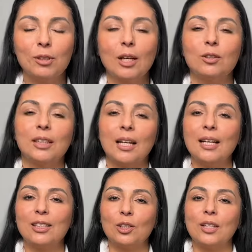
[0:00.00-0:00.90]
a contar la
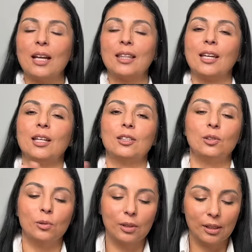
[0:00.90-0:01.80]
historia de
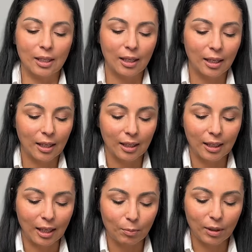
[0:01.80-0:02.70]
Jesús, que
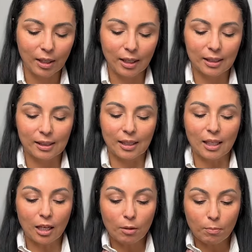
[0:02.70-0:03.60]
también es
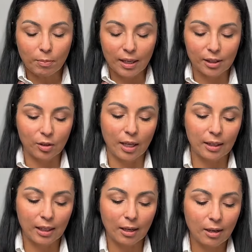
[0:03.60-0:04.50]
impresionante.